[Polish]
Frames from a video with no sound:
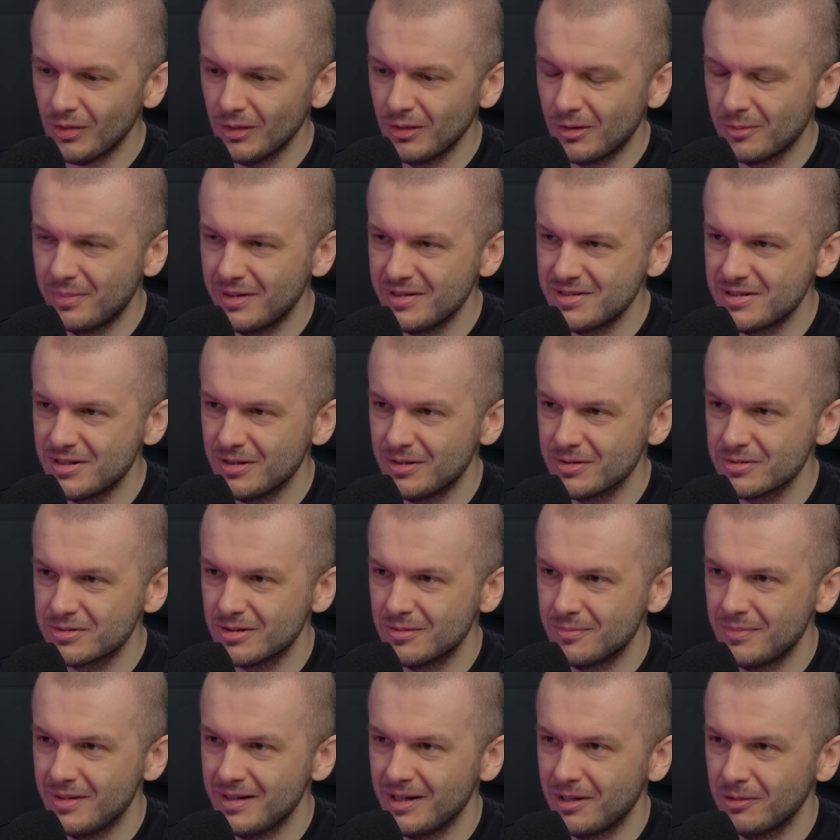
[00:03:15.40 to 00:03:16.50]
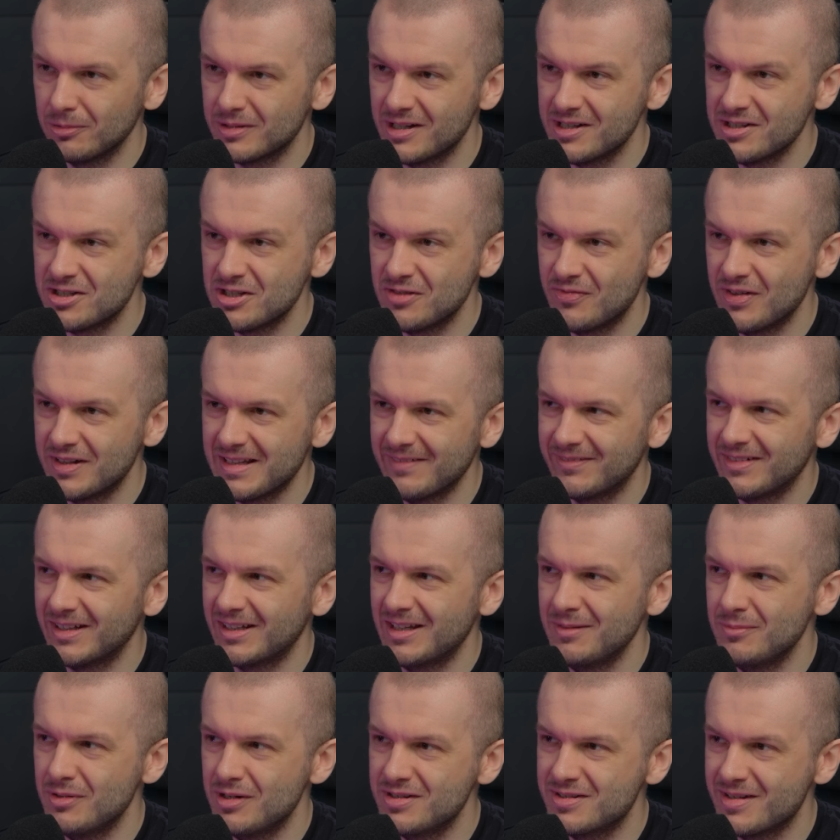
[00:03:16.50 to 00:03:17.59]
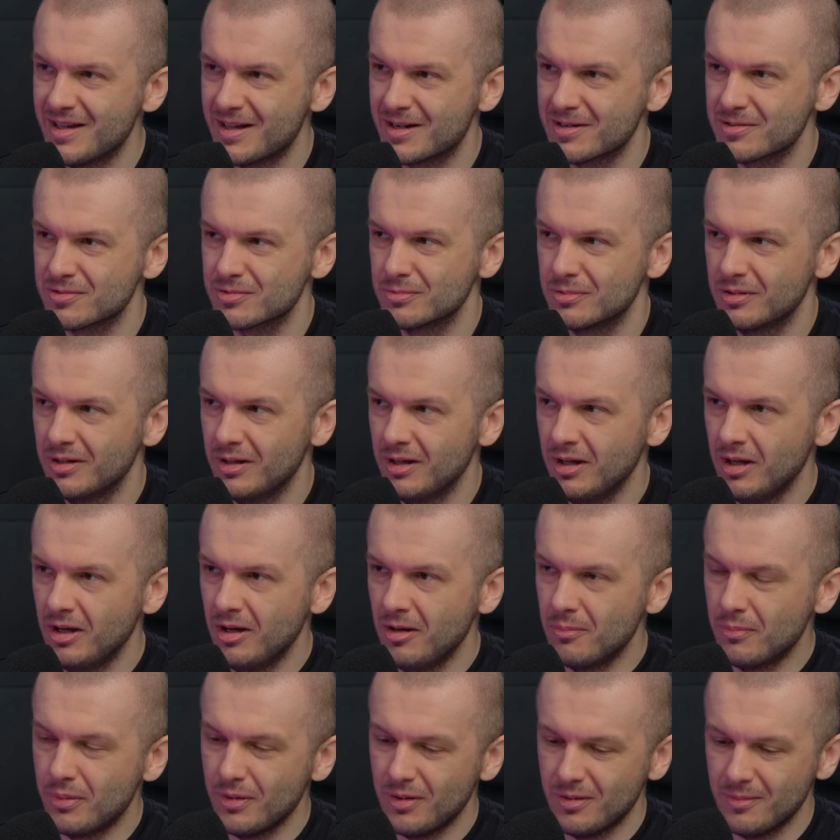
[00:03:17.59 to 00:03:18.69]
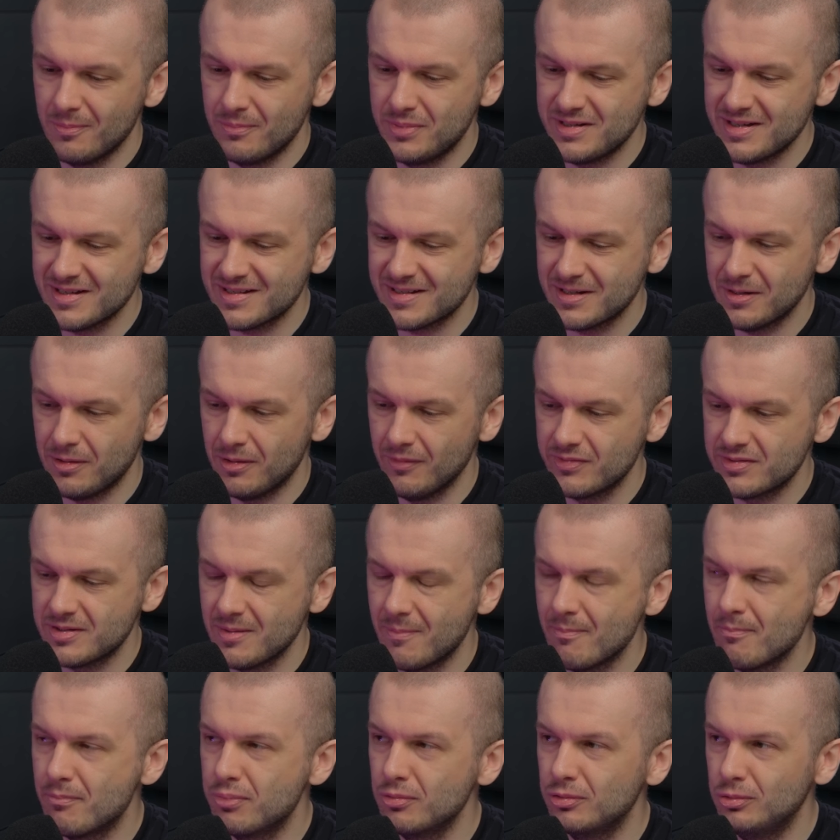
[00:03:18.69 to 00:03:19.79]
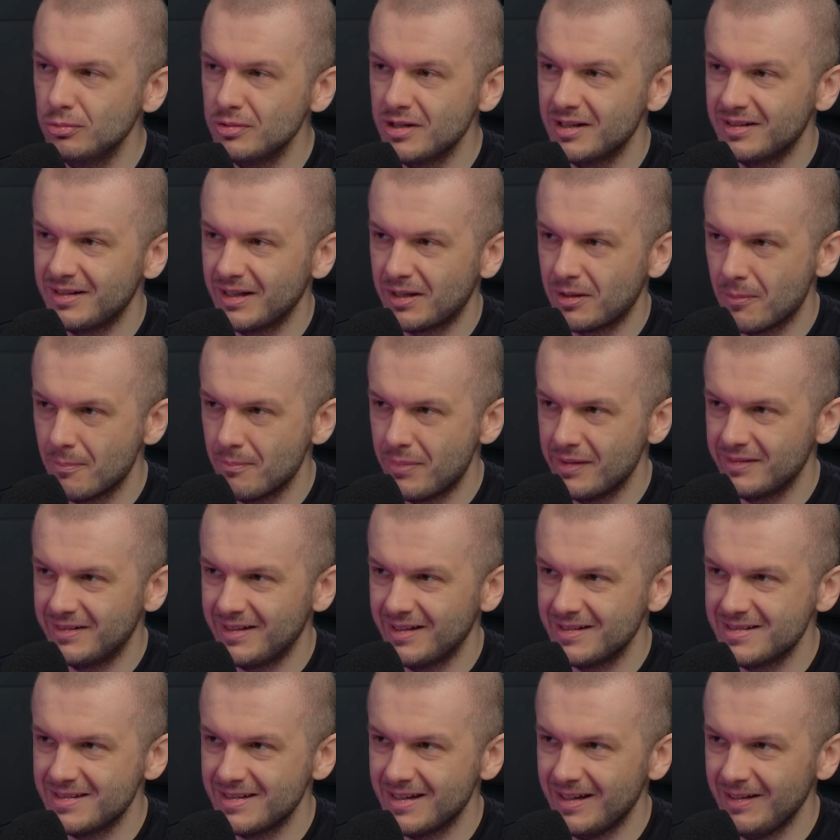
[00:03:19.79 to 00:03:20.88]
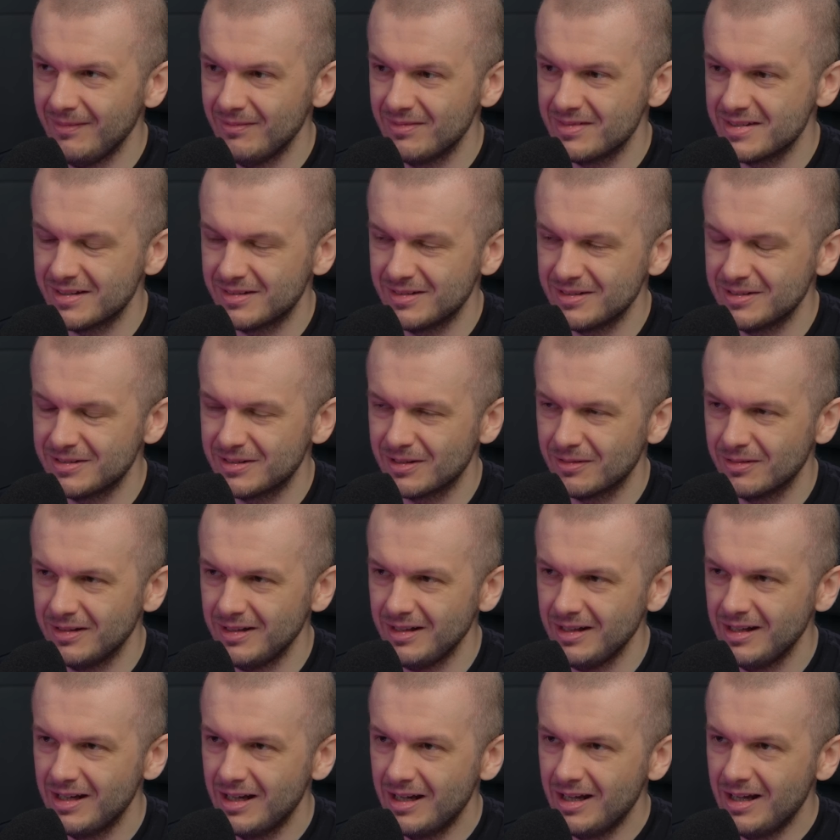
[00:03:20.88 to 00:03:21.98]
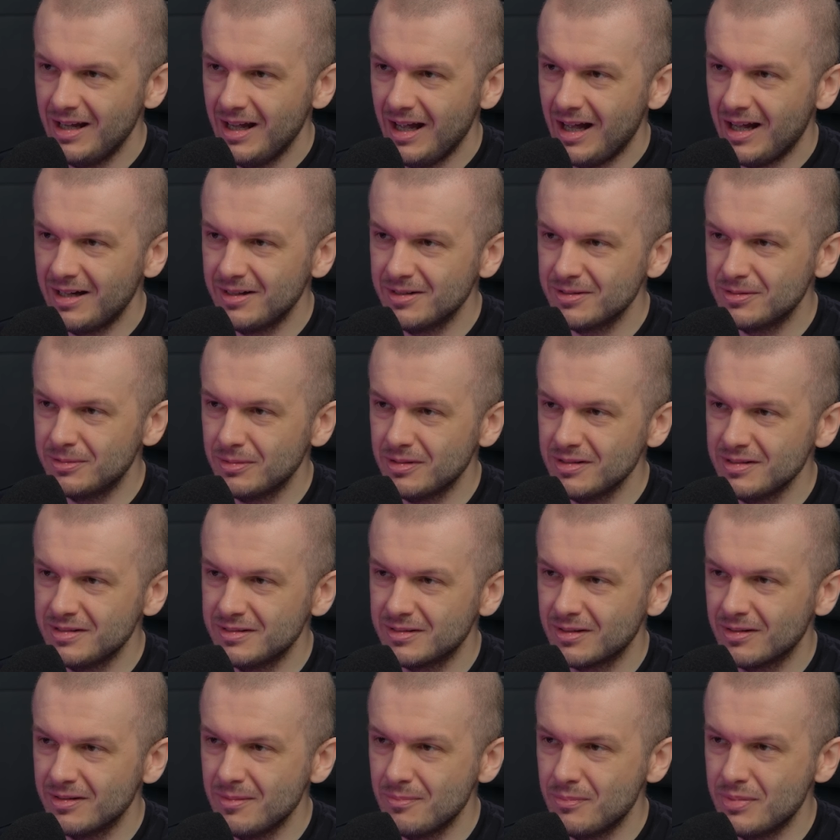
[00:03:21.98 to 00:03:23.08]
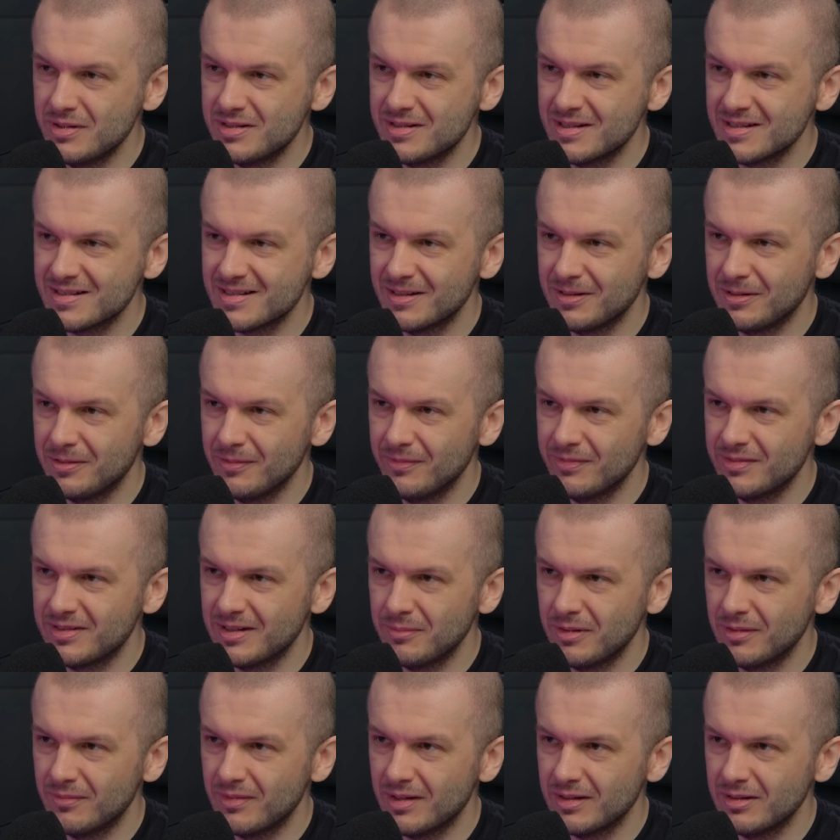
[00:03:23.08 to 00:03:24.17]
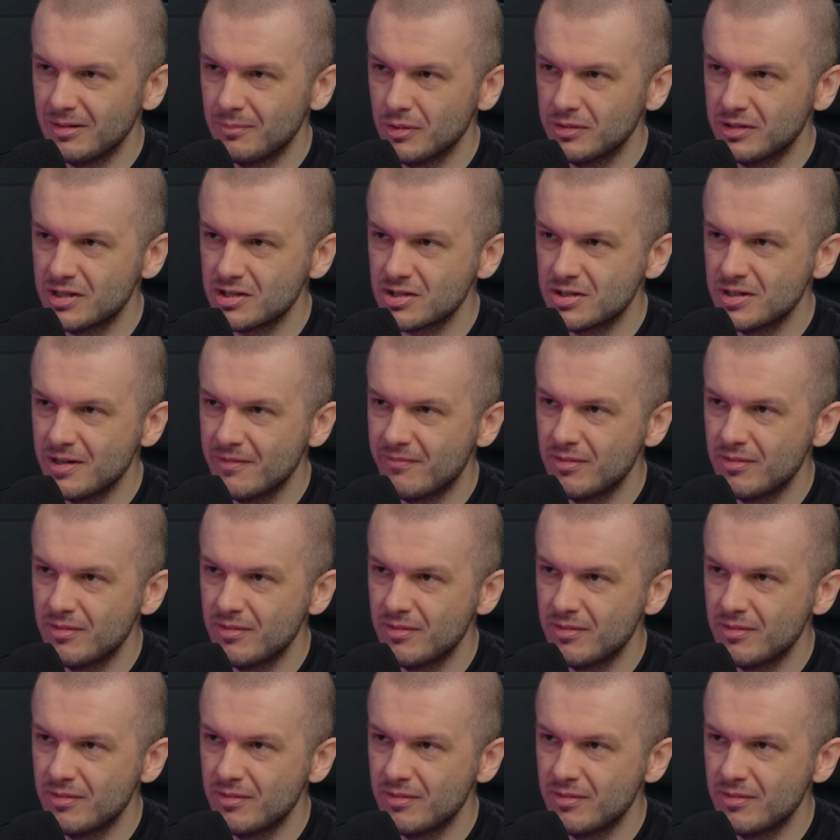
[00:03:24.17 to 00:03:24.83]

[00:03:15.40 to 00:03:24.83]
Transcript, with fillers: to będzie osoba, która jest świetna w takim researchu, bo bycie seowcem buduje te kompetencje z jednej strony, ale z drugiej strony bycie seo no wiadomo, też nie